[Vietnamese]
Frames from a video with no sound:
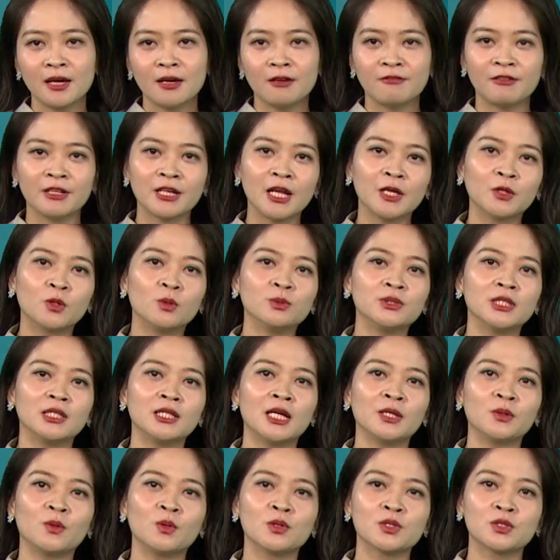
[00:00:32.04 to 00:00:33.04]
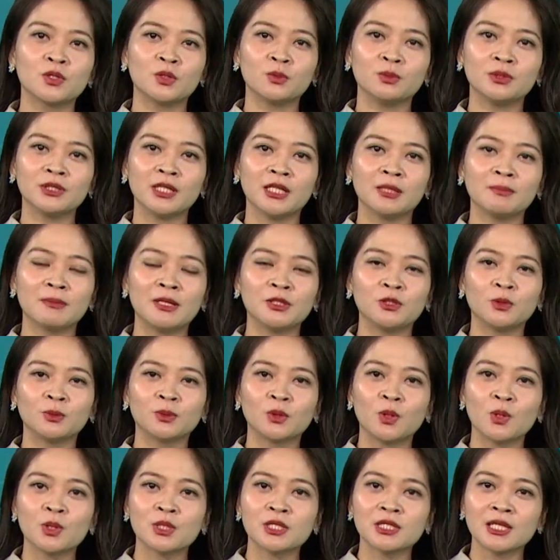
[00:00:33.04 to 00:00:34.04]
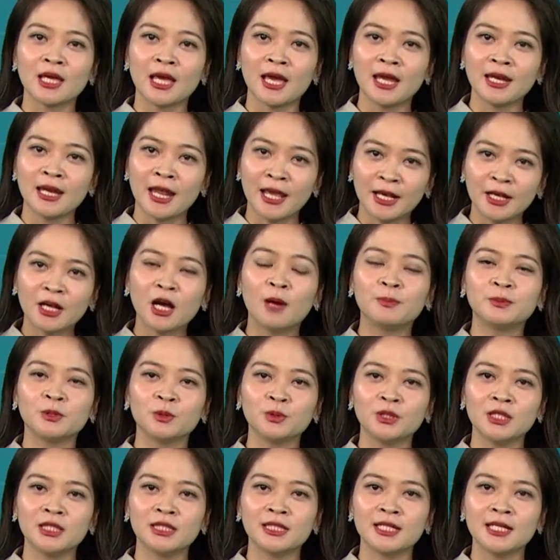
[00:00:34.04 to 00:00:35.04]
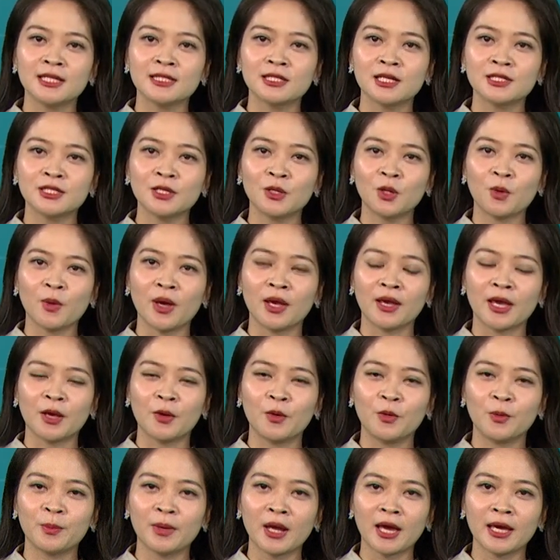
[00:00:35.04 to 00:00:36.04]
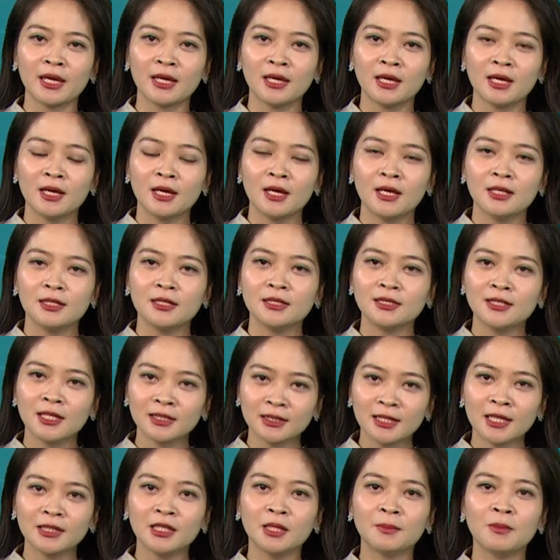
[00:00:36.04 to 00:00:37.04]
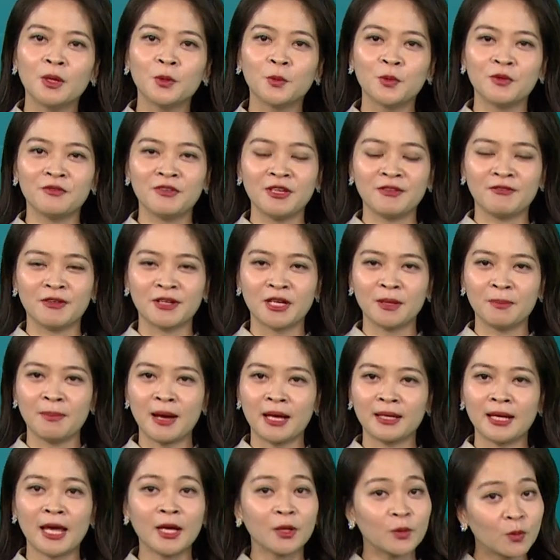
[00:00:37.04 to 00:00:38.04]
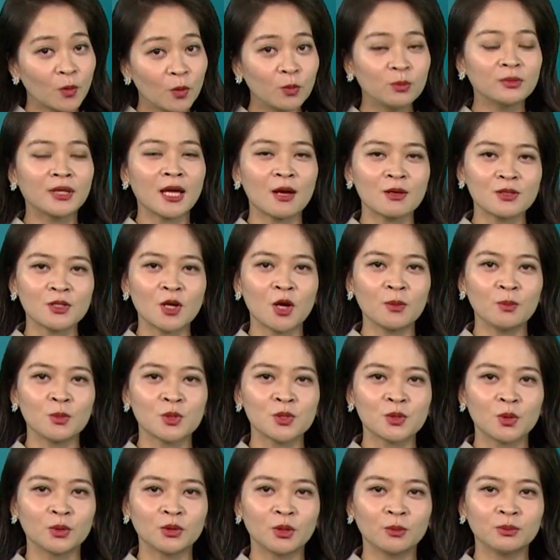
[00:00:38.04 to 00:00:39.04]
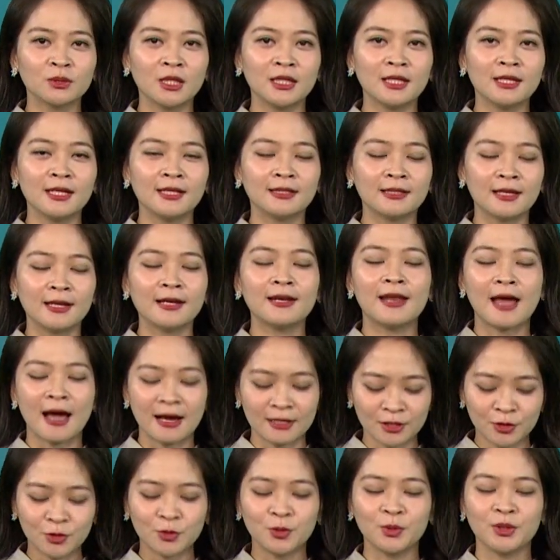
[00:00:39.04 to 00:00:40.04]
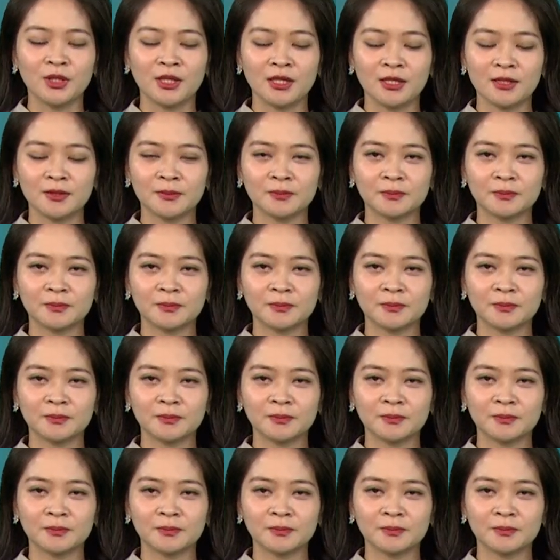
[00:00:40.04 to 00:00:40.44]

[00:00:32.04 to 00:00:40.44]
Và đây cũng chính là nội dung chính mà chúng tôi sẽ đề cập trong chương trình Giờ Sức Khỏe ngày hôm nay. Nhưng trước tiên thì mời quý vị và các bạn hãy cùng theo dõi một số thông tin y tế đáng chú ý.